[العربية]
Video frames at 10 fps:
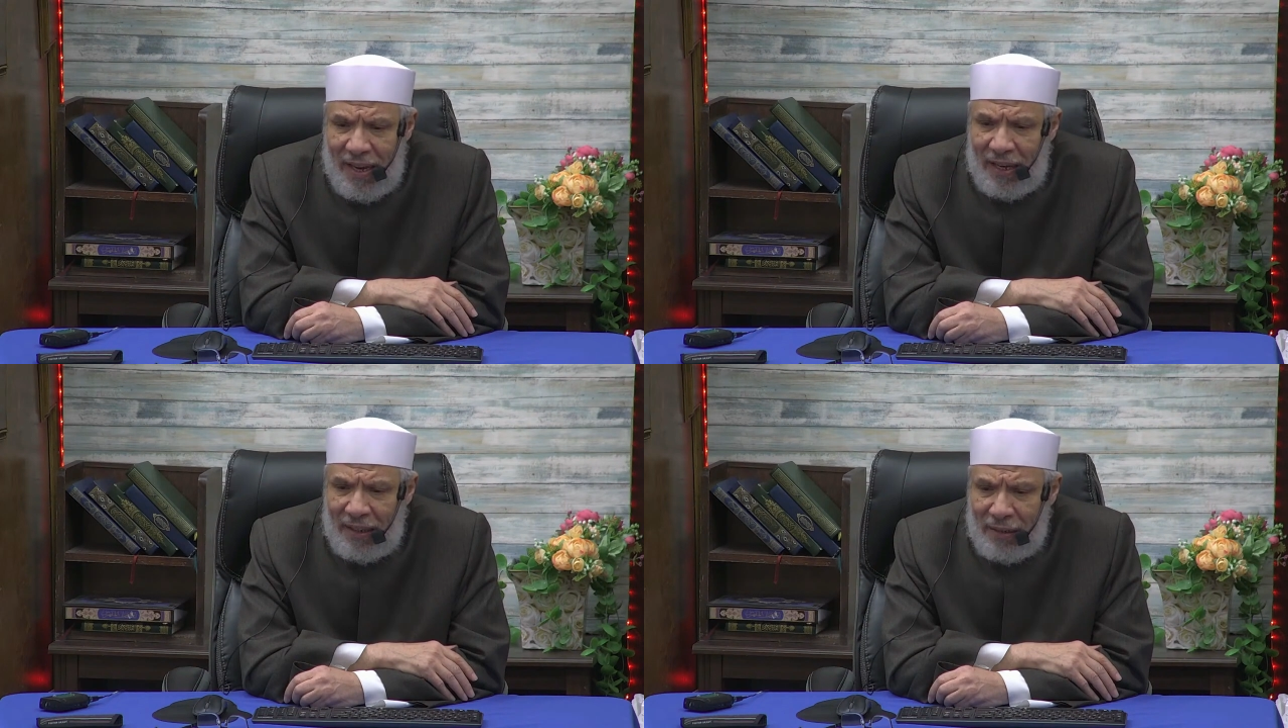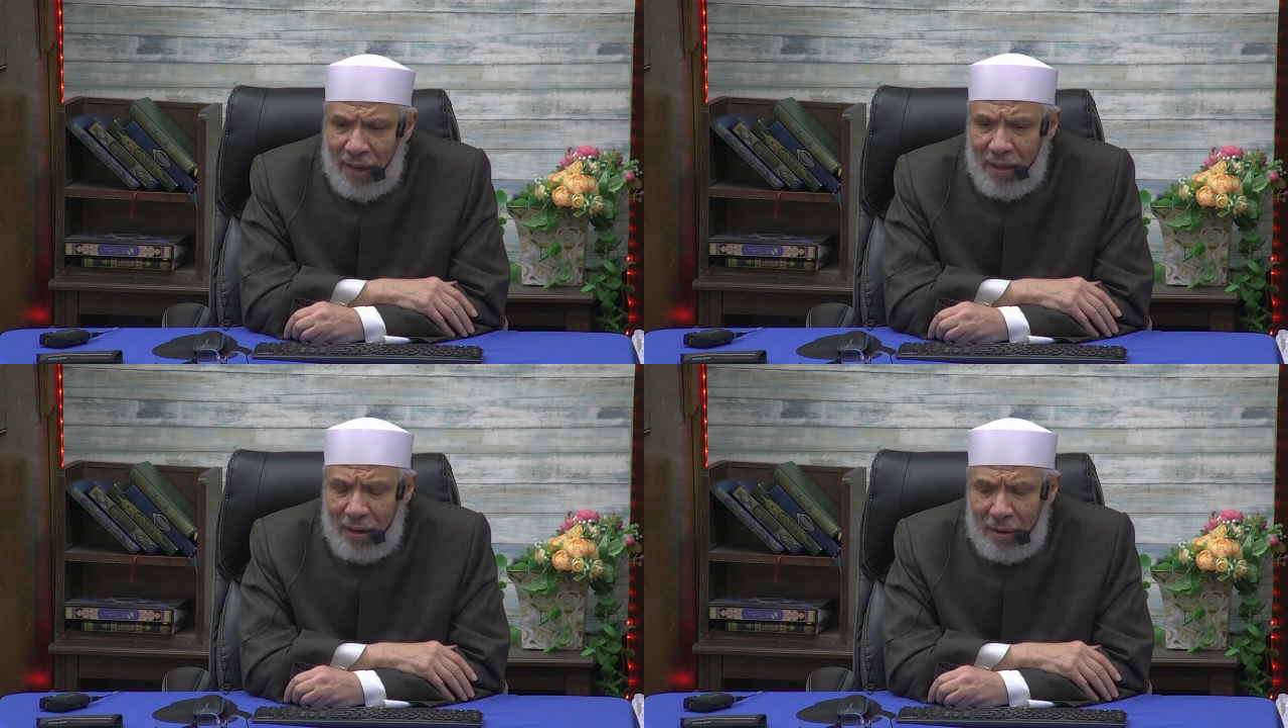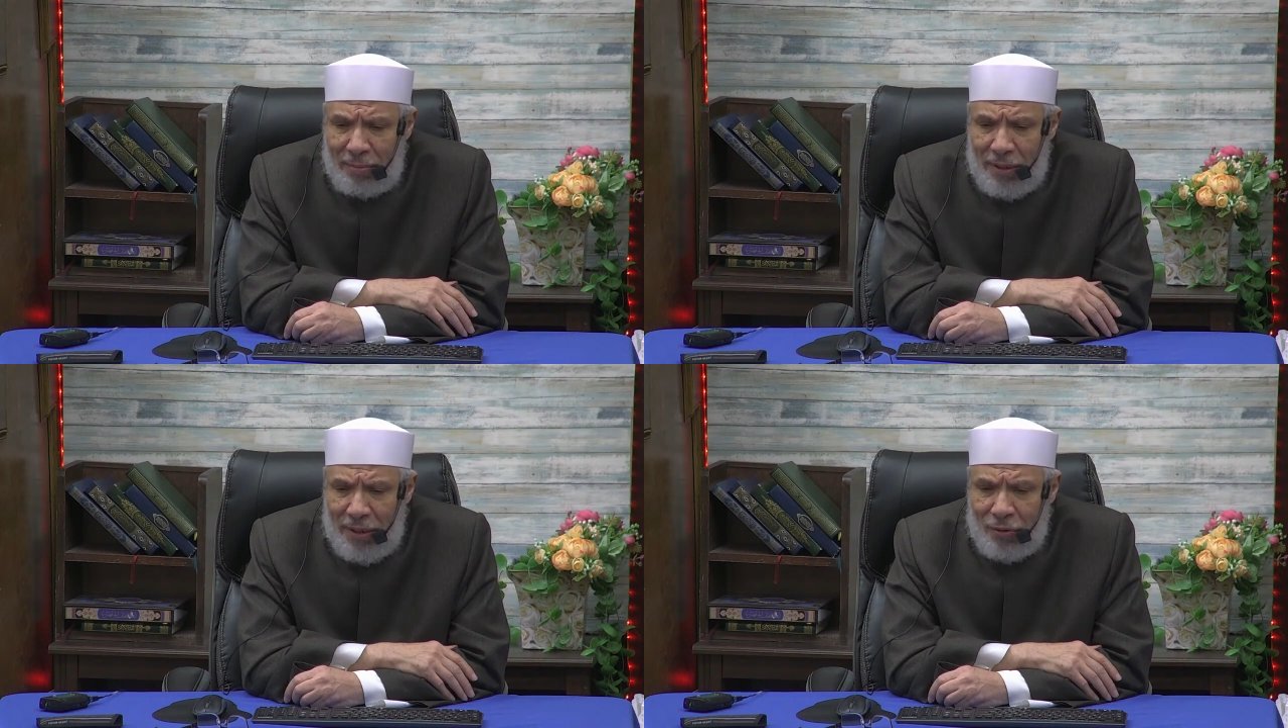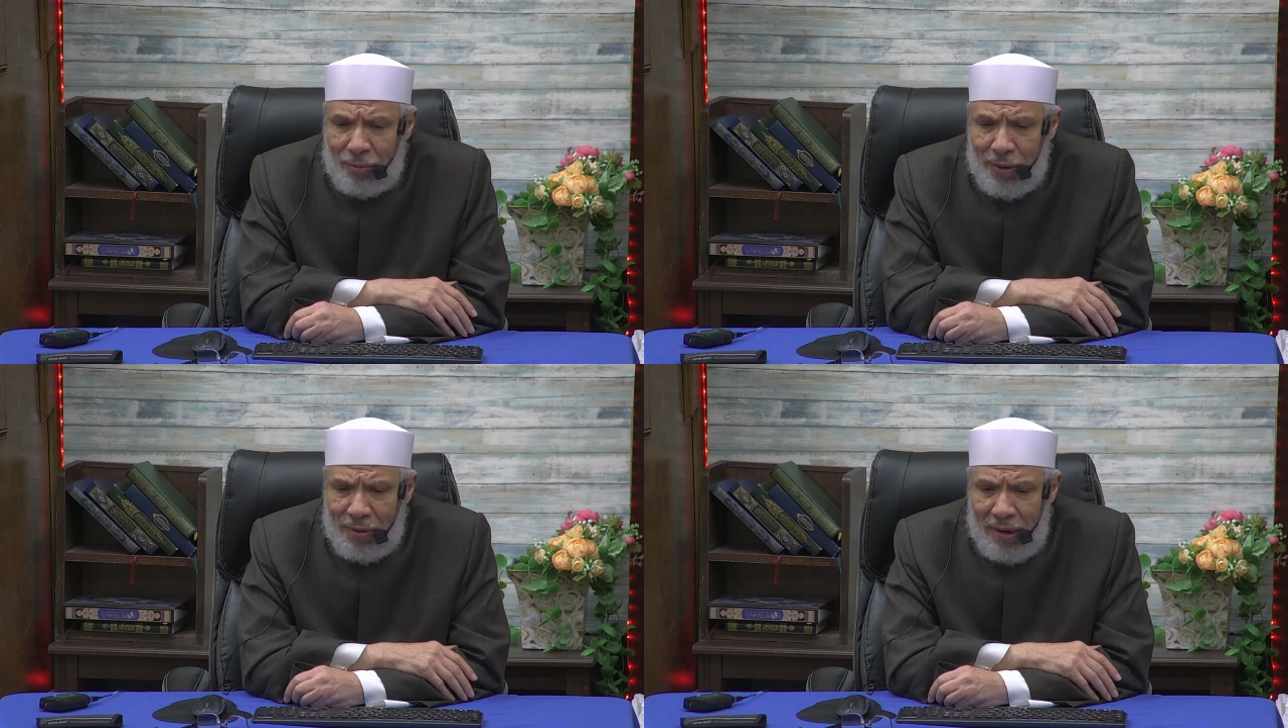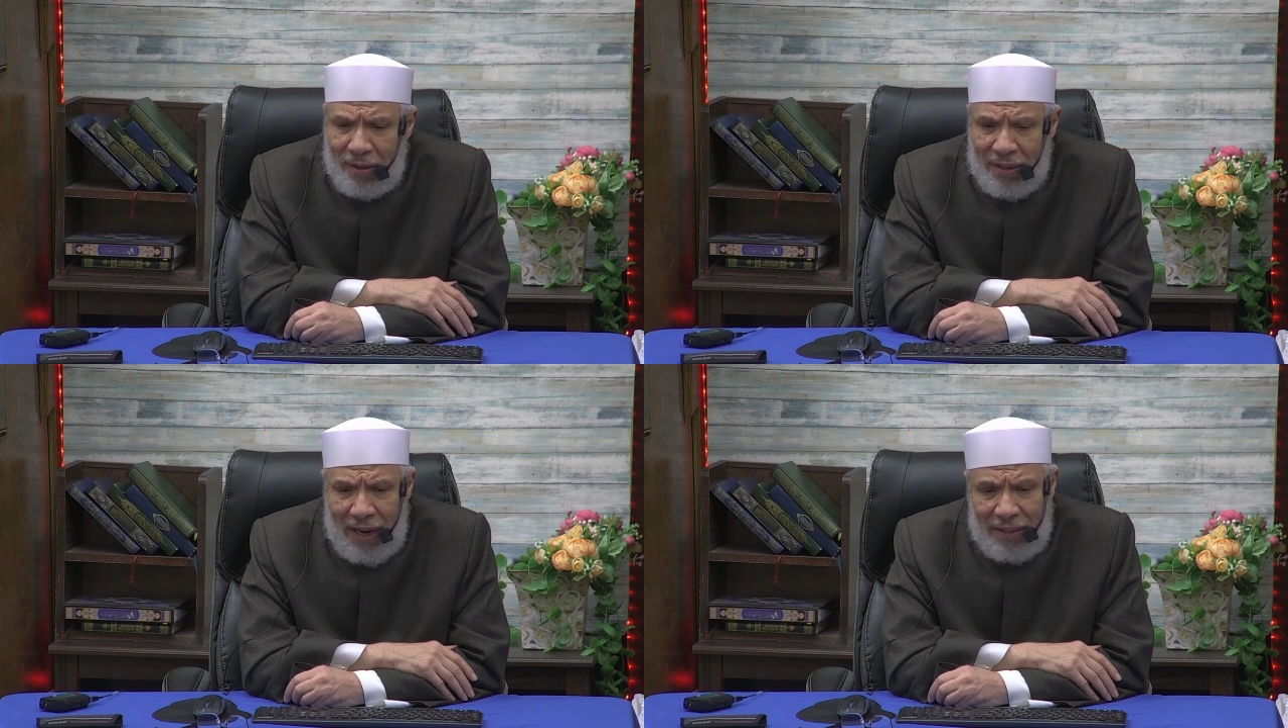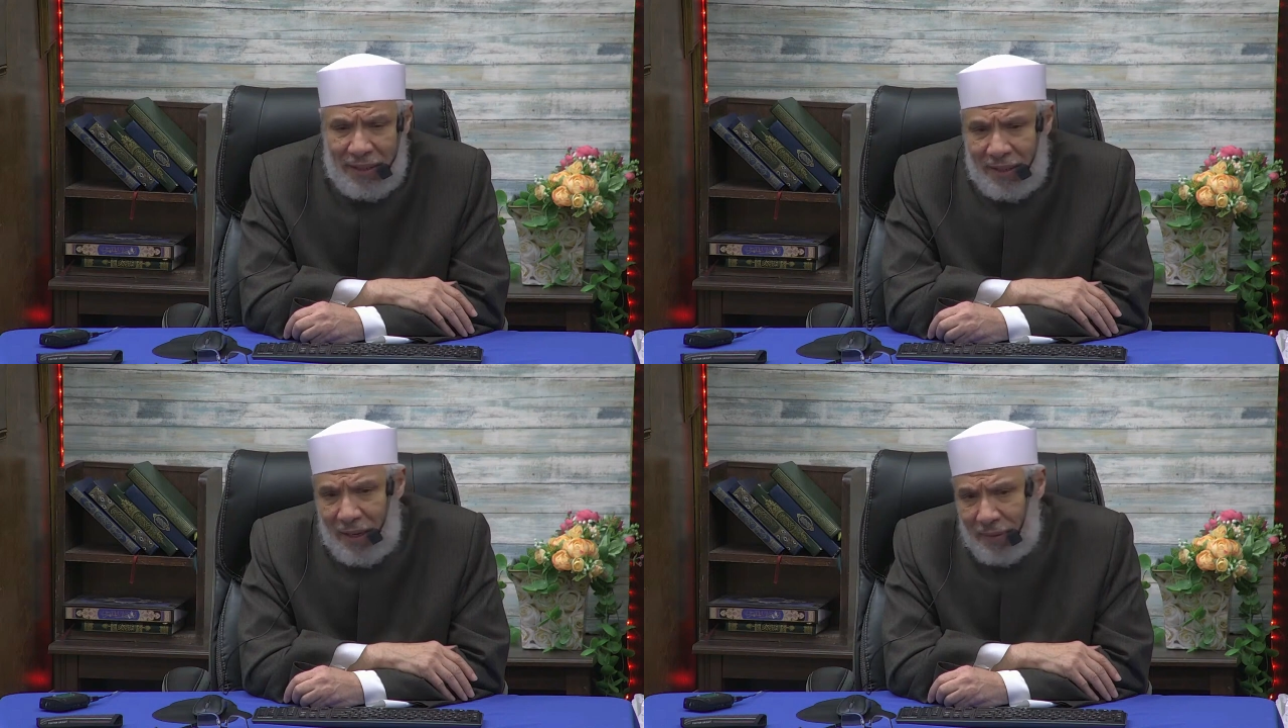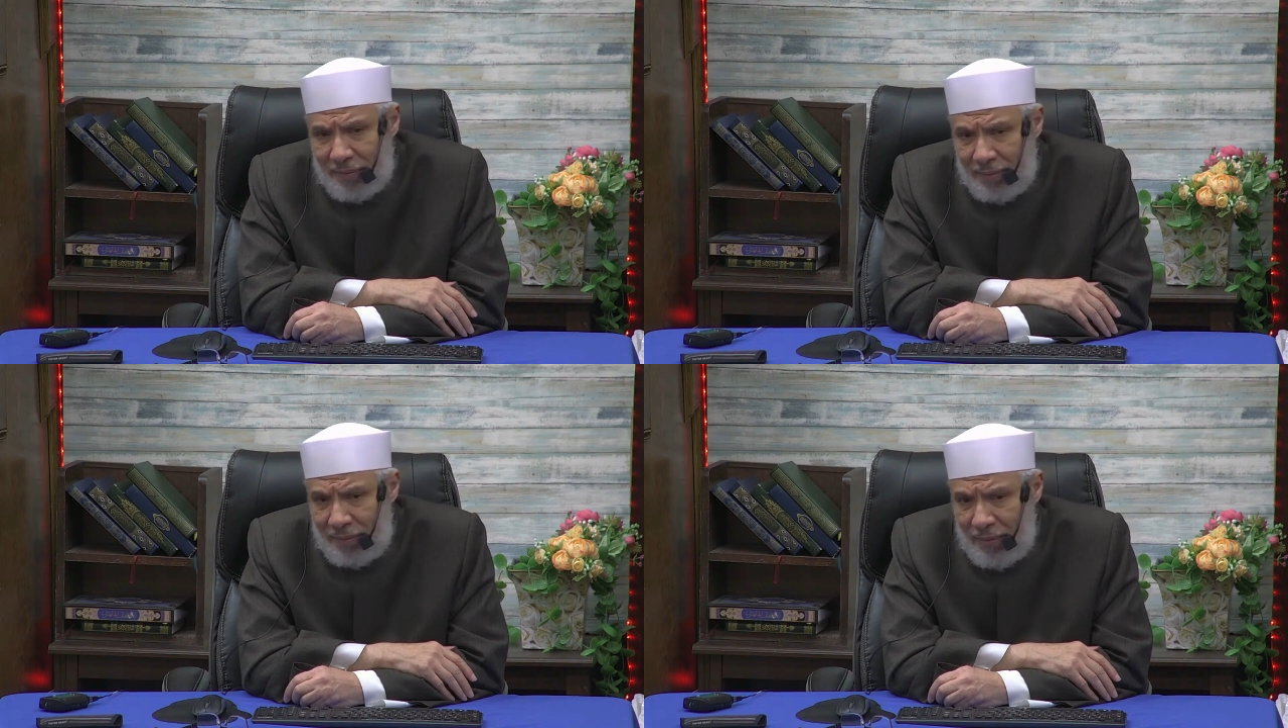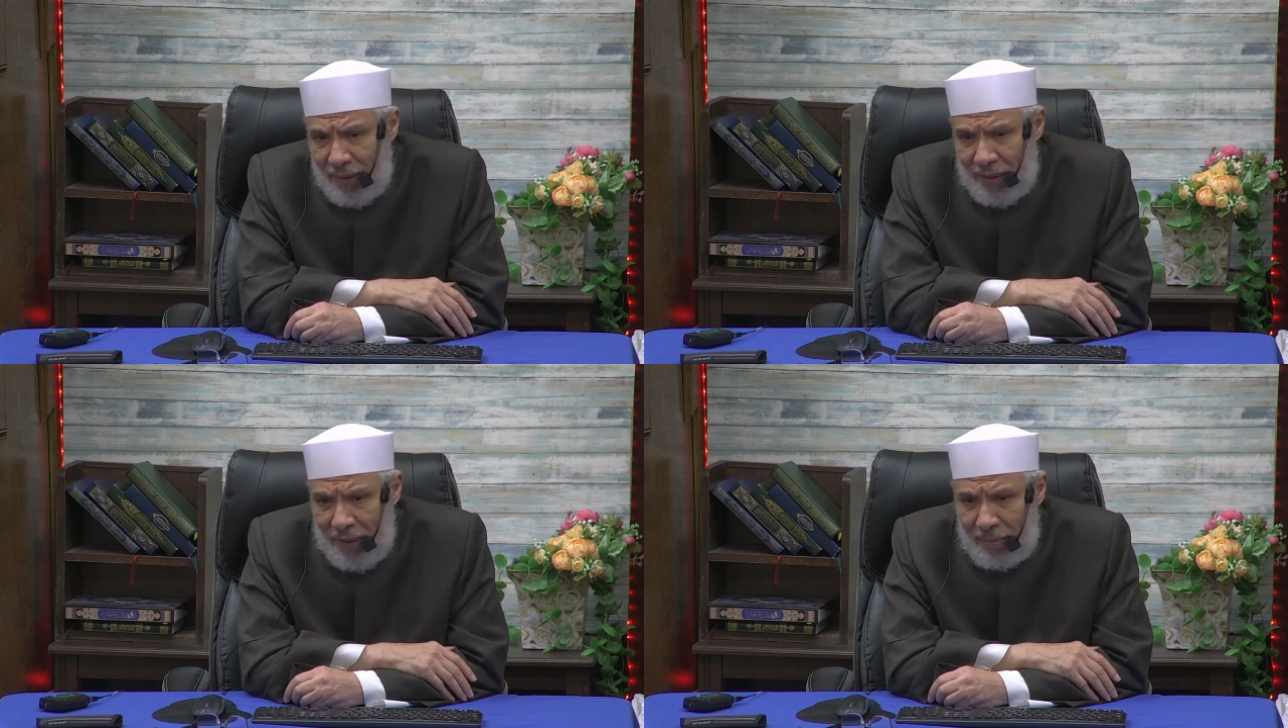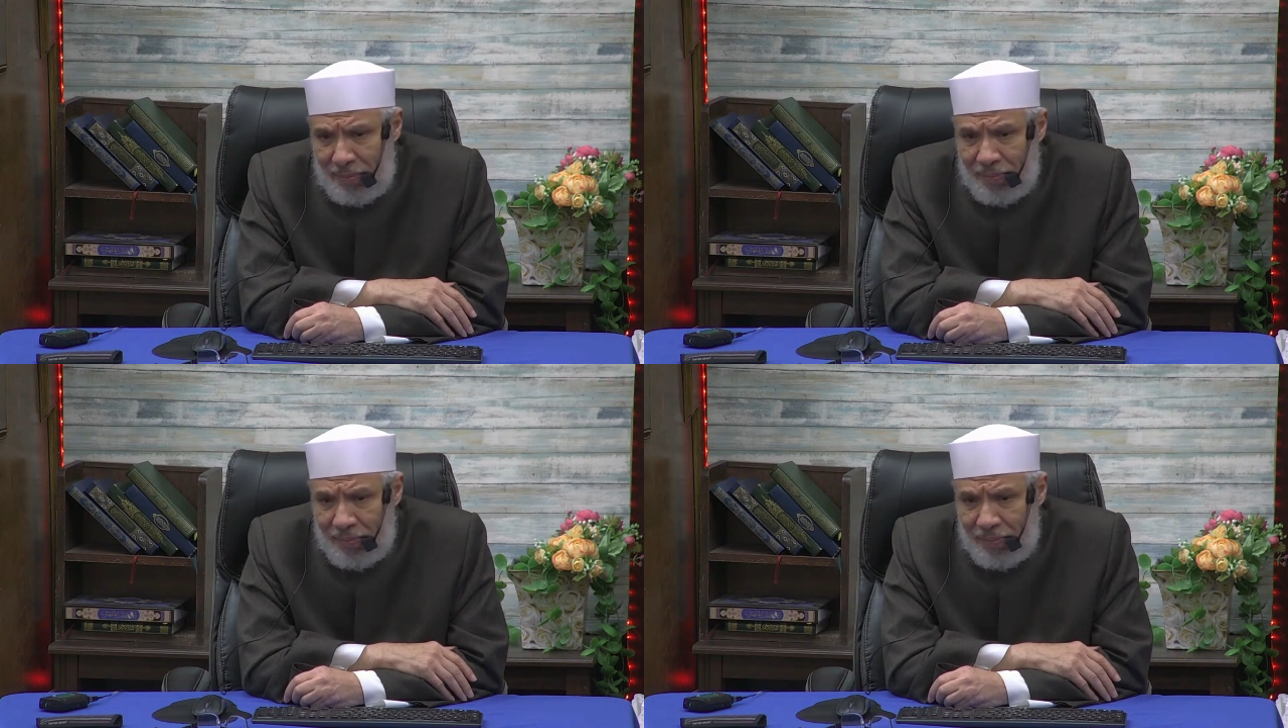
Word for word: اعتذر المدين مرات عديدة طيب